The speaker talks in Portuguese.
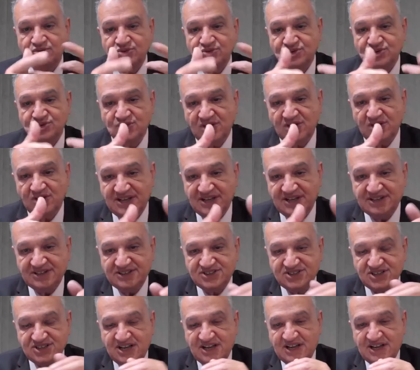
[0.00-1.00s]
Os
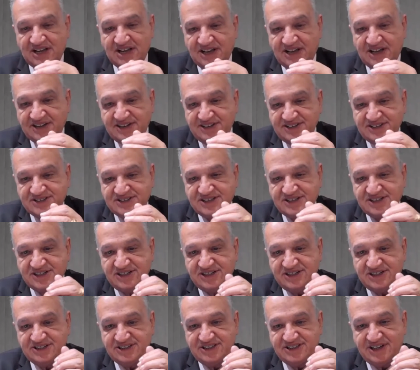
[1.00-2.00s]
colegas, já em
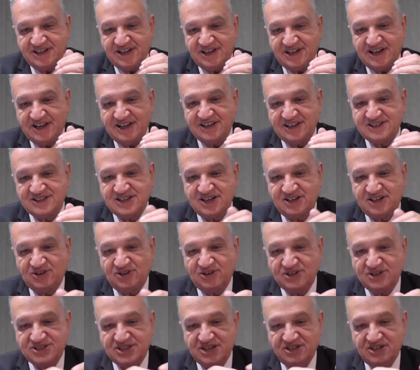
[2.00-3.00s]
seguida a essa
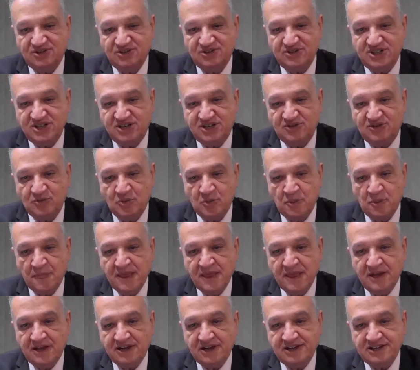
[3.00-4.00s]
nossa reunião,
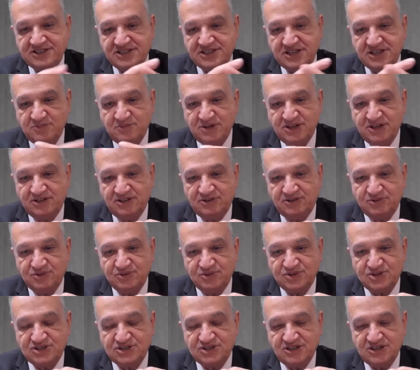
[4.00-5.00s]
receberão no
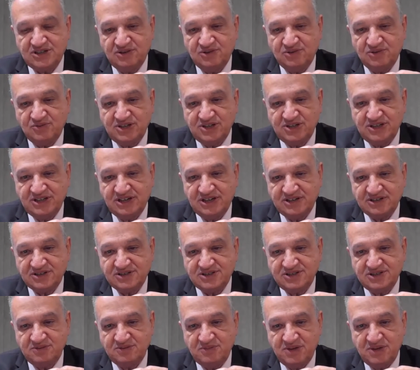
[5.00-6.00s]
seu
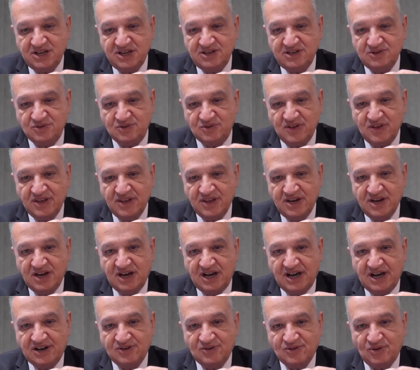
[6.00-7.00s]
endereço de e-mail
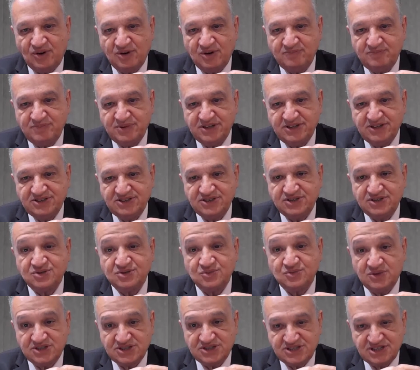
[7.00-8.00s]
a cópia de
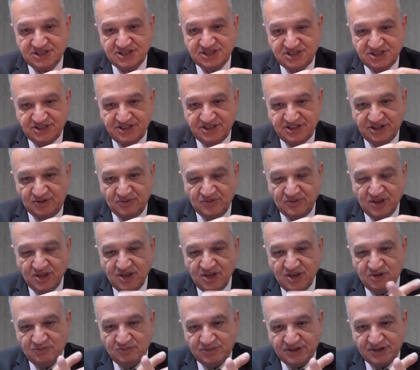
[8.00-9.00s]
sua certidão,
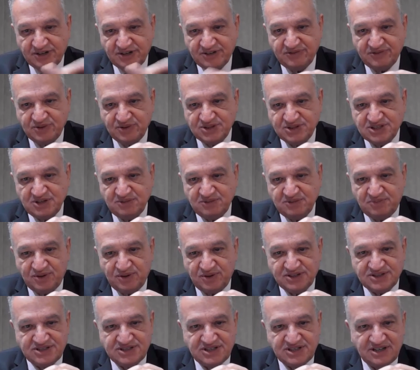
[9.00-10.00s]
para que você
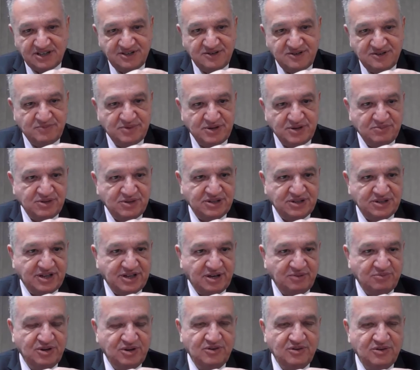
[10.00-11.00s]
possa imprimir,
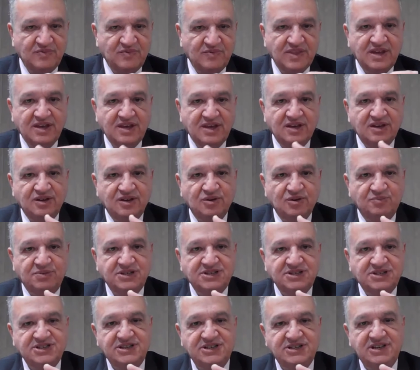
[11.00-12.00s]
tá bom? Eu
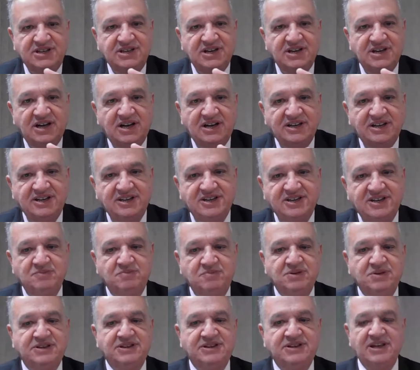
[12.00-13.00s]
pediria à
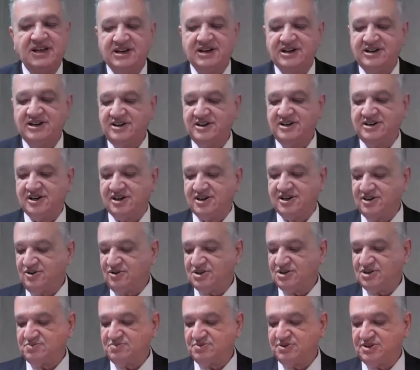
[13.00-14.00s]
equipe técnica que
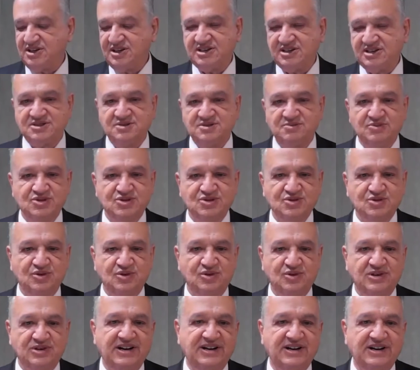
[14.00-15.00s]
nós pudéssemos
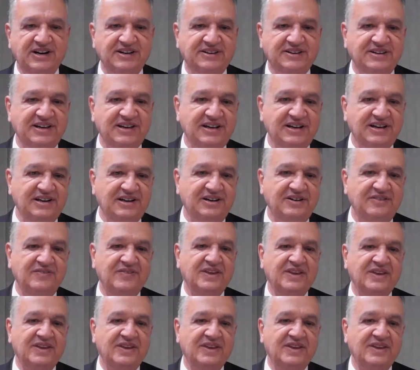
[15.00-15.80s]
colocar na tela